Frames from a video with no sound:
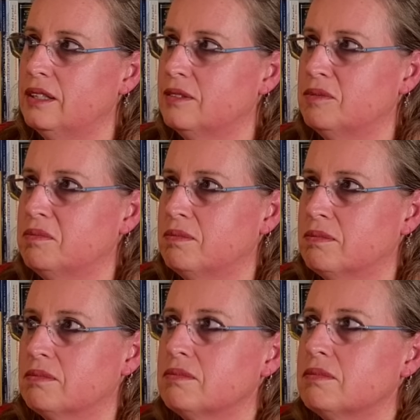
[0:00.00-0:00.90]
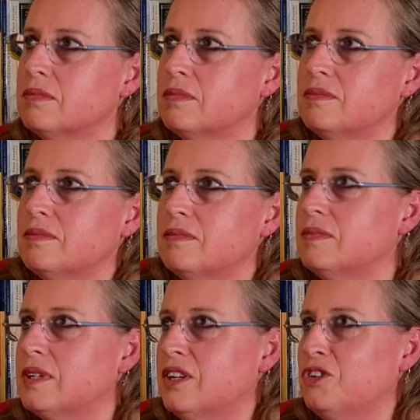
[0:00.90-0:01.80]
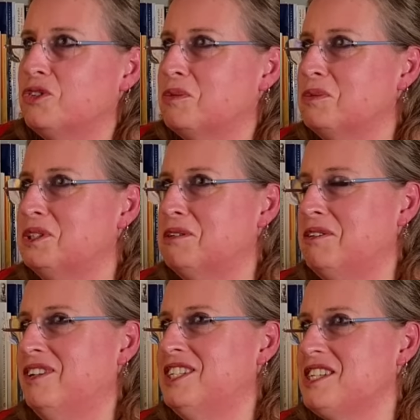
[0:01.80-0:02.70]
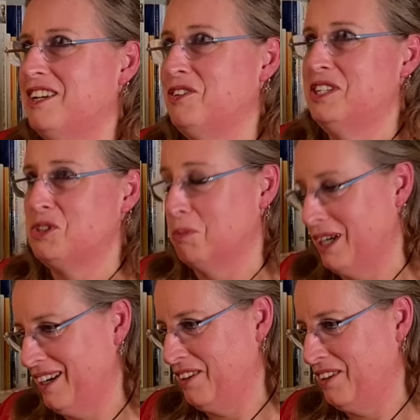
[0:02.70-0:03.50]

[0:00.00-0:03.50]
Mm, claro, muchas veces, claro, eres humana.